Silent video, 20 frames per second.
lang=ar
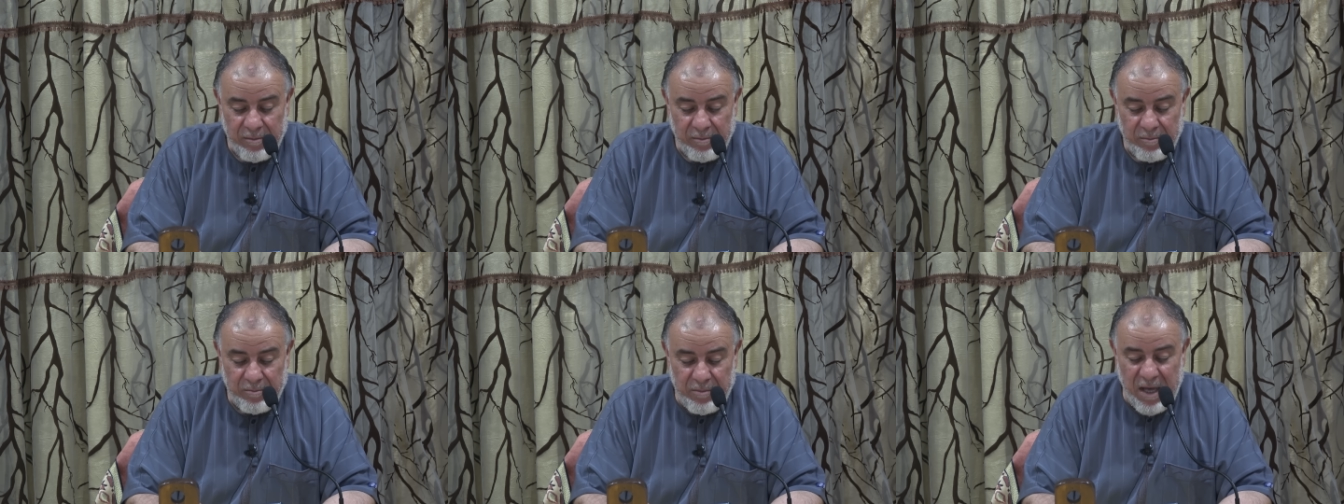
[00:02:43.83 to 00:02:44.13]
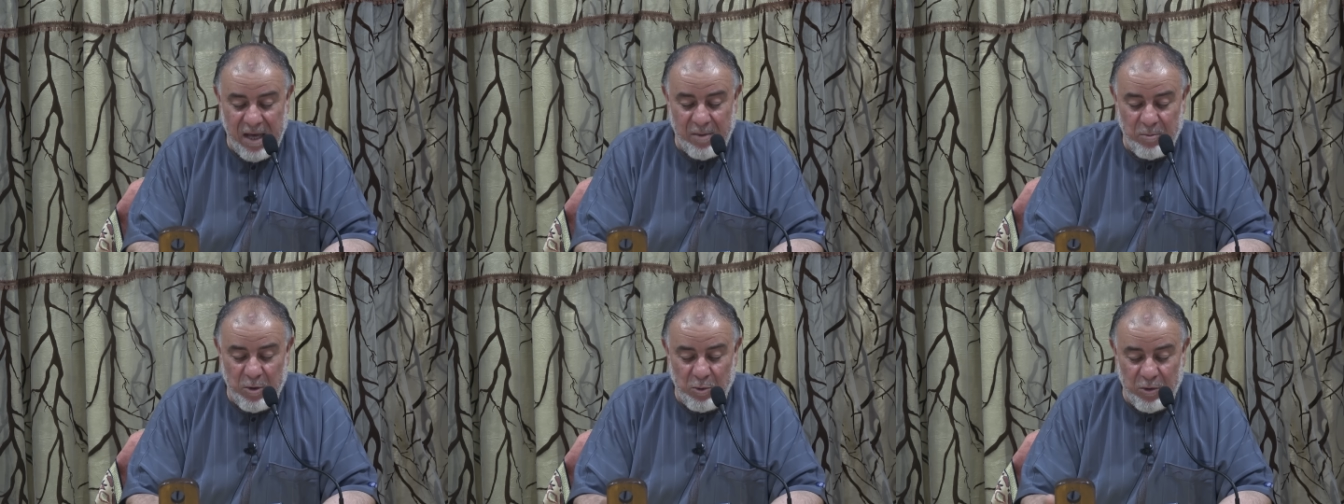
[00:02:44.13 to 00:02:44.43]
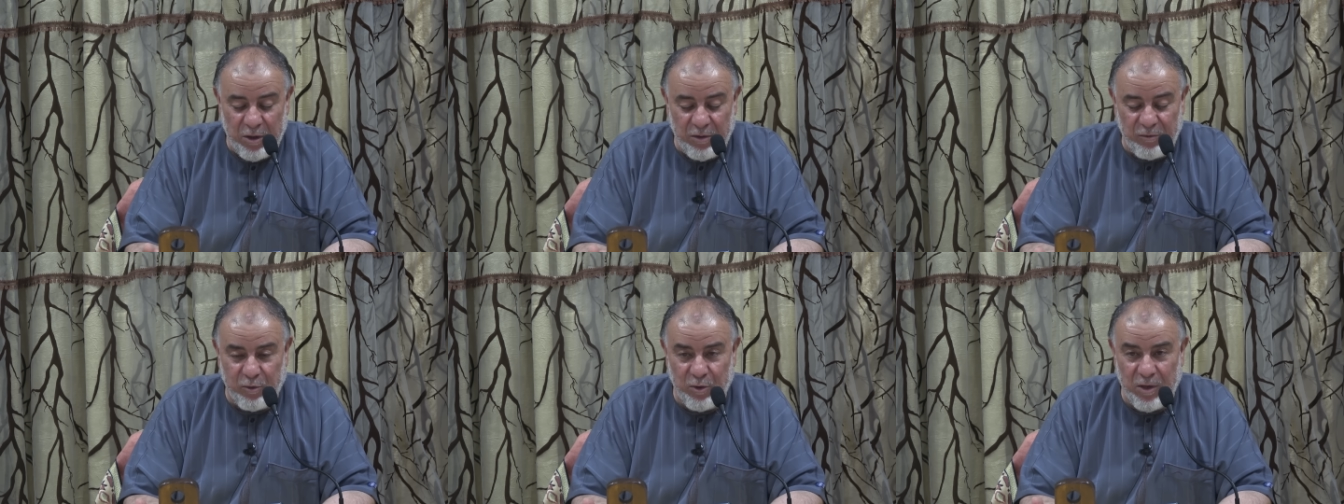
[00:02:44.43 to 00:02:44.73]
ما
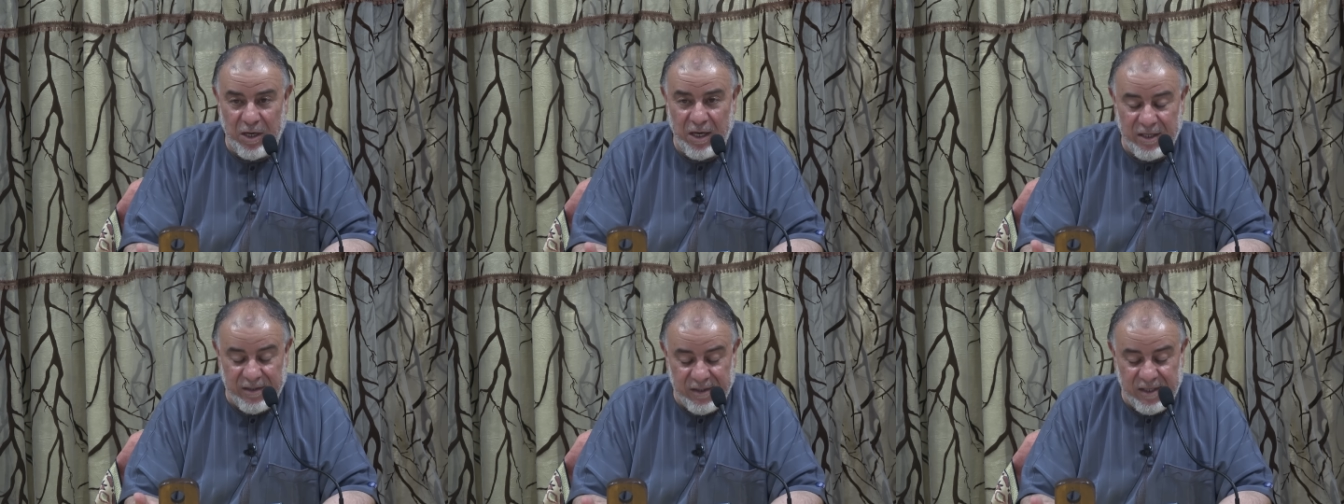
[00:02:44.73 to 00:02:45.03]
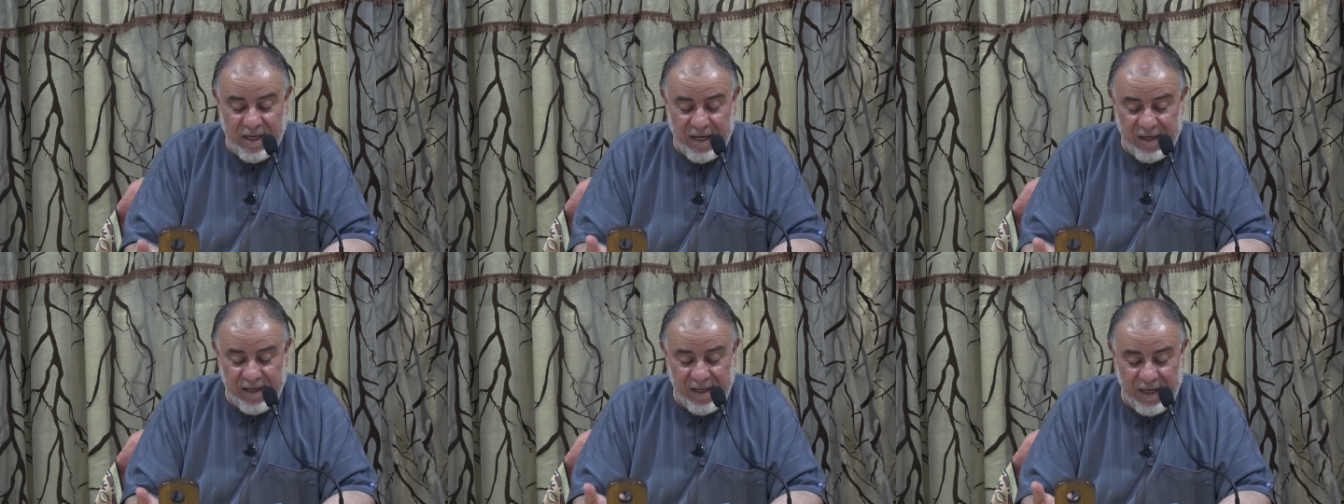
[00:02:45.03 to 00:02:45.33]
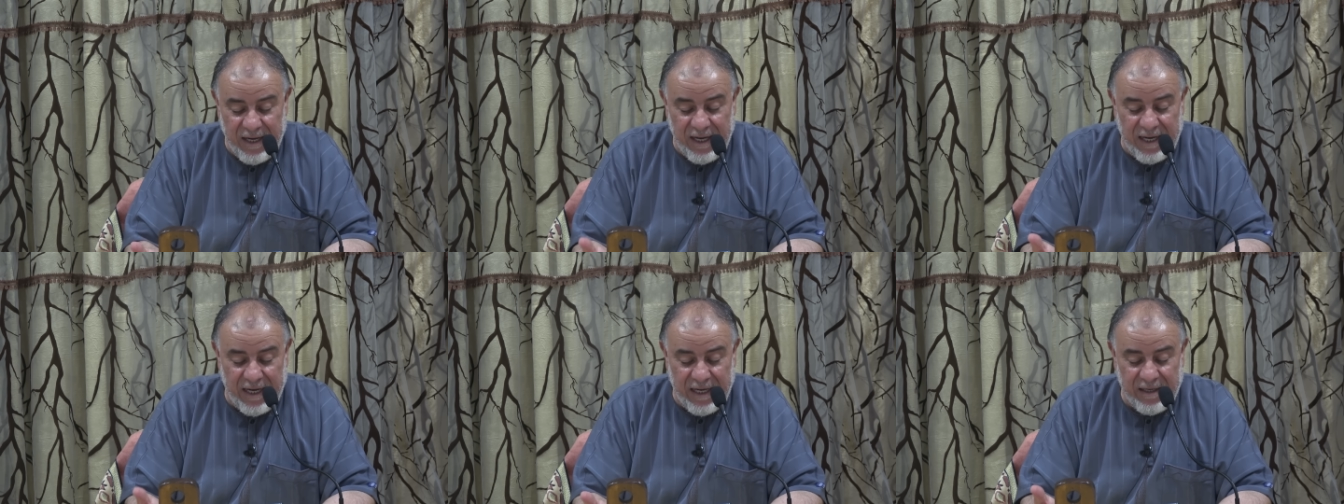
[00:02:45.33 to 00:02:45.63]
موقف الأزهر
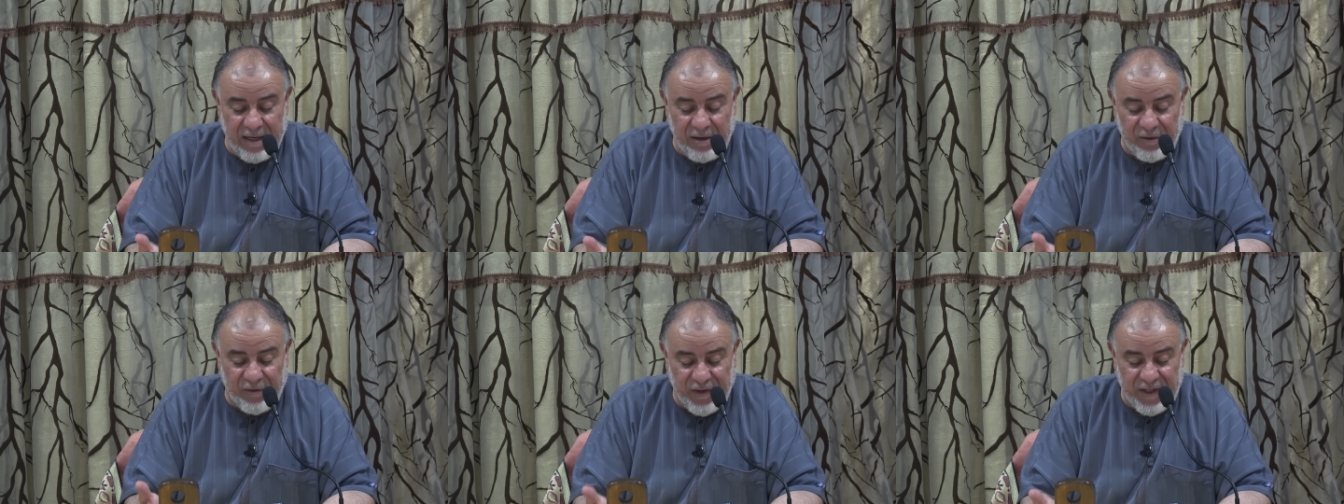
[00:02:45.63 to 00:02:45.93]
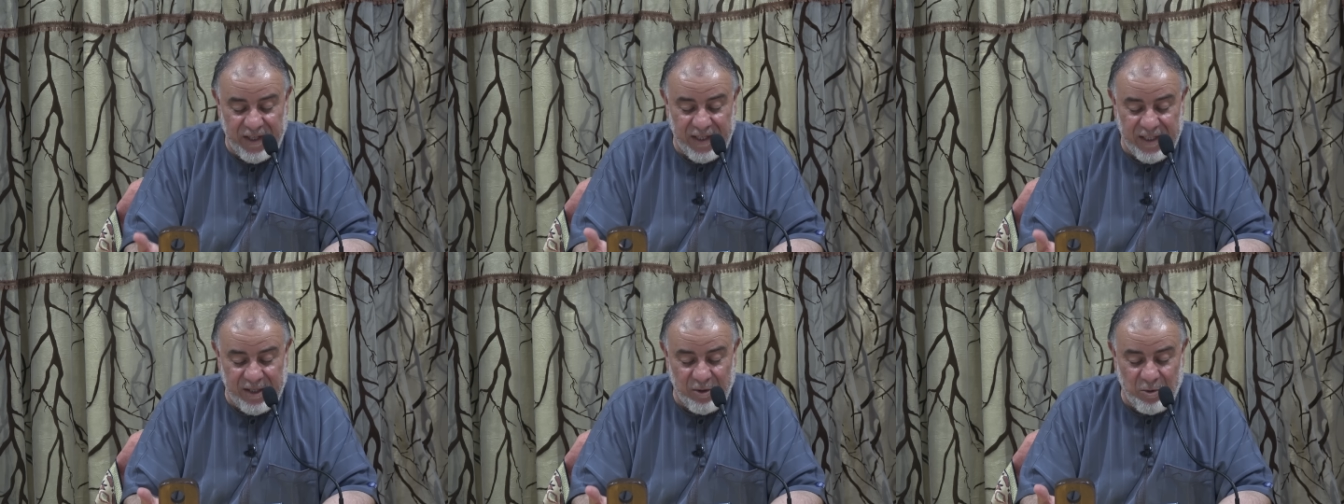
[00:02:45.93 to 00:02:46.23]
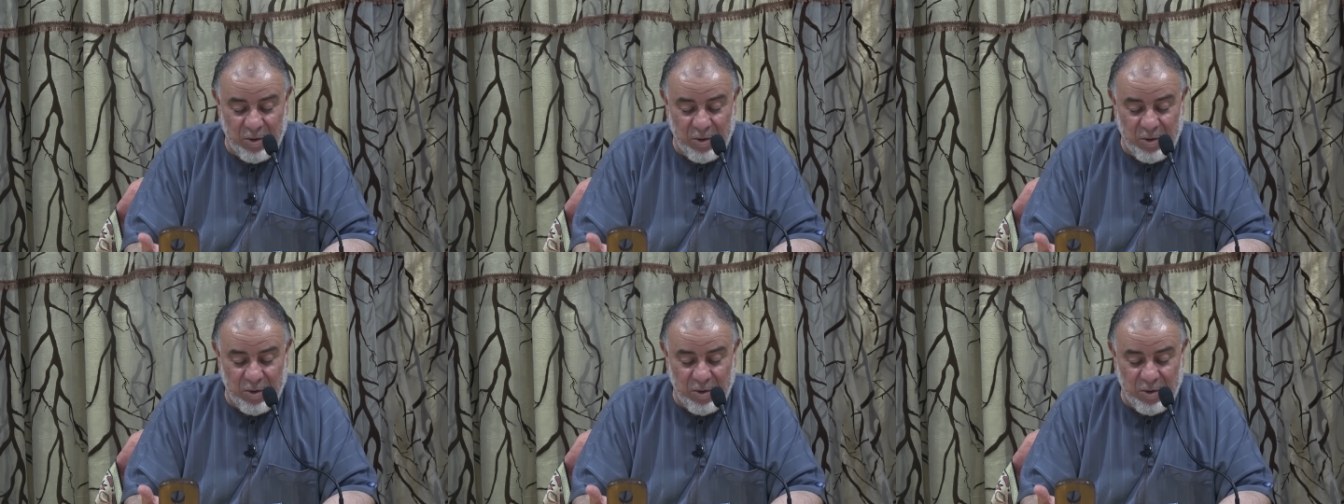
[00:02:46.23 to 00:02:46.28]
الآن الفعلي